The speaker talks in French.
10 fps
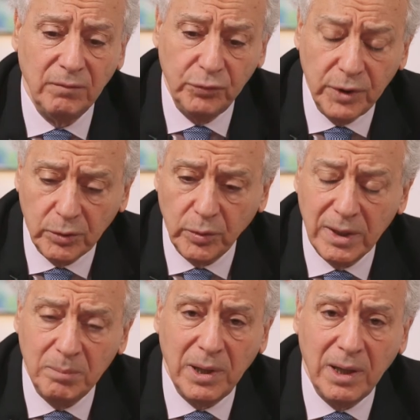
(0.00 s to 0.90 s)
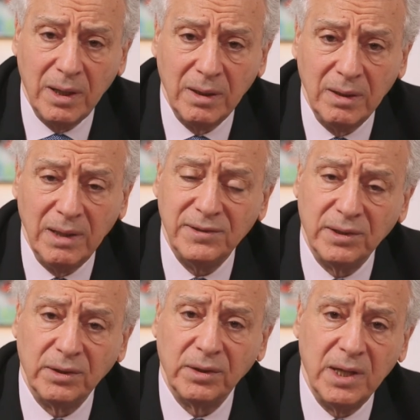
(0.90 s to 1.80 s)
Vous nettoyez pas les
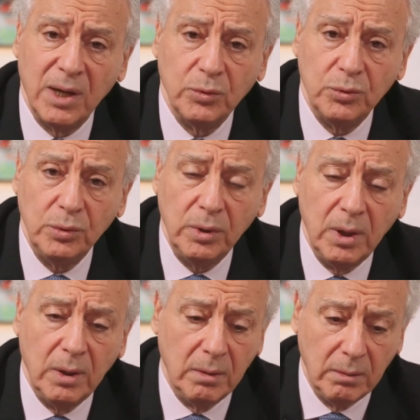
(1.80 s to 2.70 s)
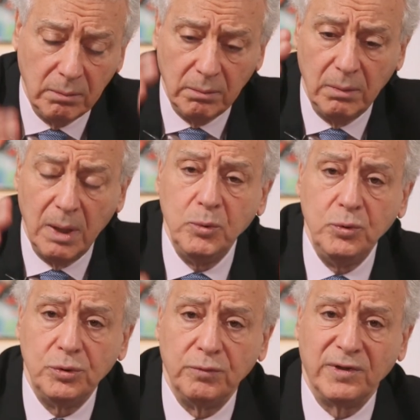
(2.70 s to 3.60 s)
cendres qu'il y a autour. La
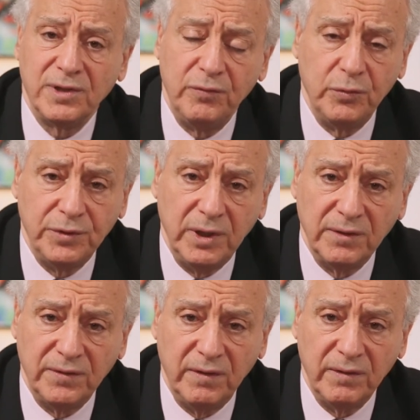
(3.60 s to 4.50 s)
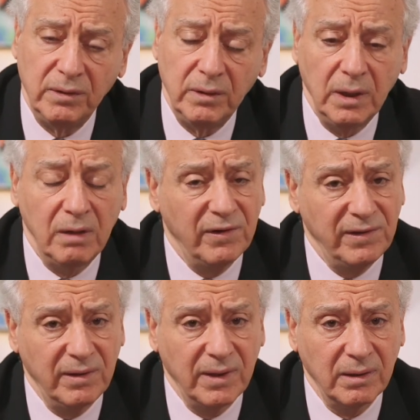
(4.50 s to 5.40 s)
bûche va s'enfoncer dans ces cendres et elle va
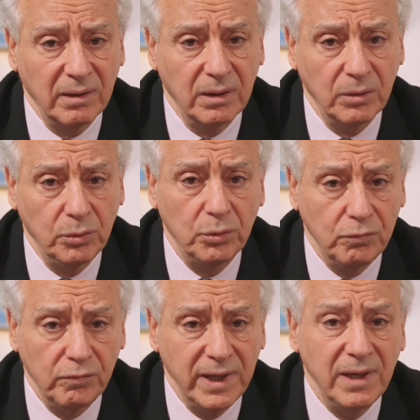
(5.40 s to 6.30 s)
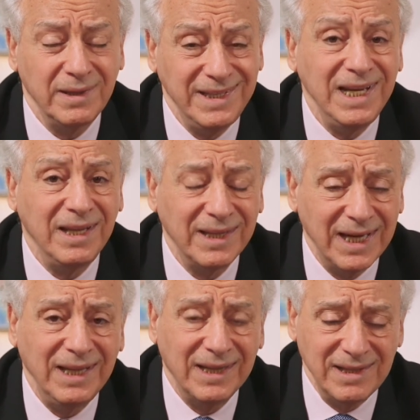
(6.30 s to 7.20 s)
s'éteindre. Donc vous voyez, il est
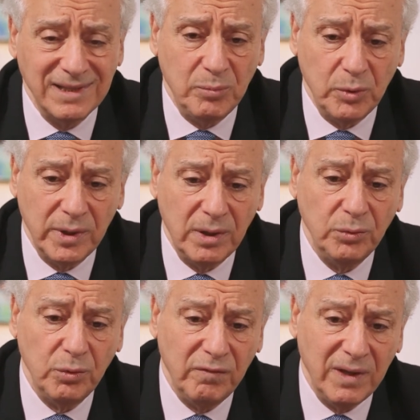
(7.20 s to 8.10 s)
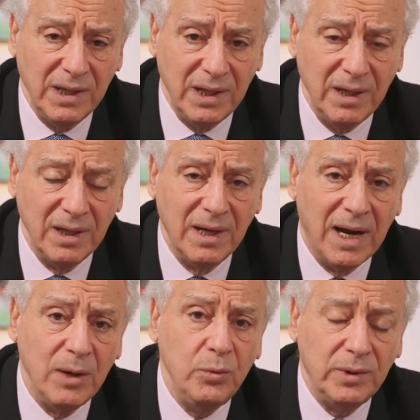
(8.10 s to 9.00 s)
très très important de veiller
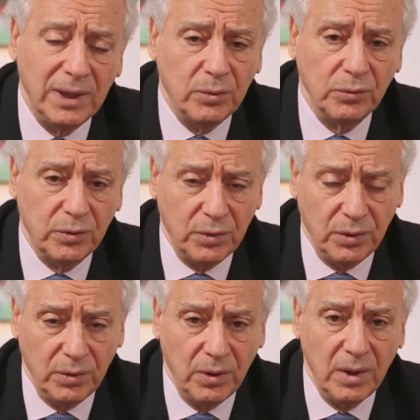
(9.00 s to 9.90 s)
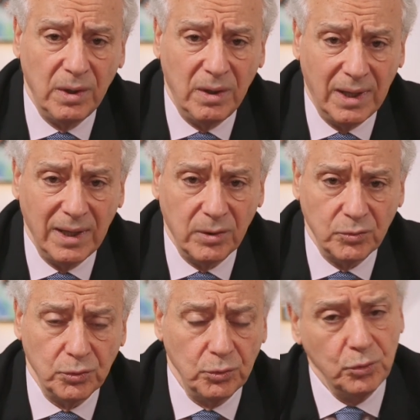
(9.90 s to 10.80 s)
à lutter contre euh, la
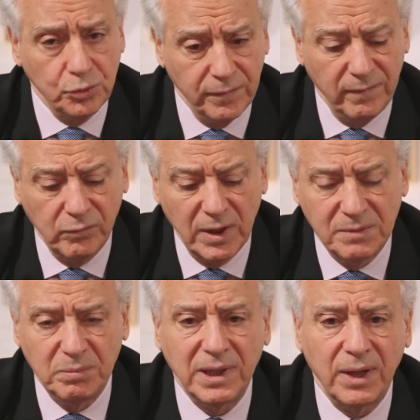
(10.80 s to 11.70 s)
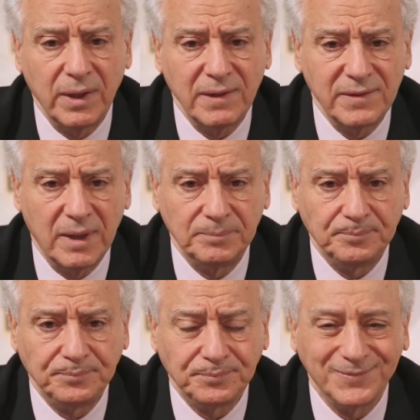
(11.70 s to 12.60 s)
rétention d'eau. Je vais vous l'expliquer un instant.
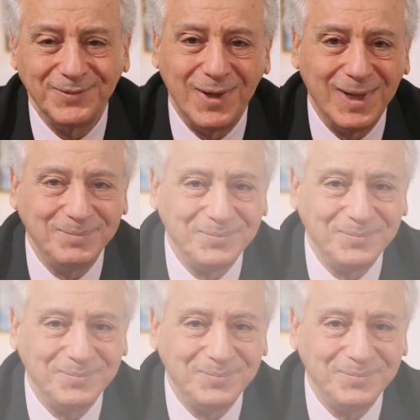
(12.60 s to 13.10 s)
Voilà.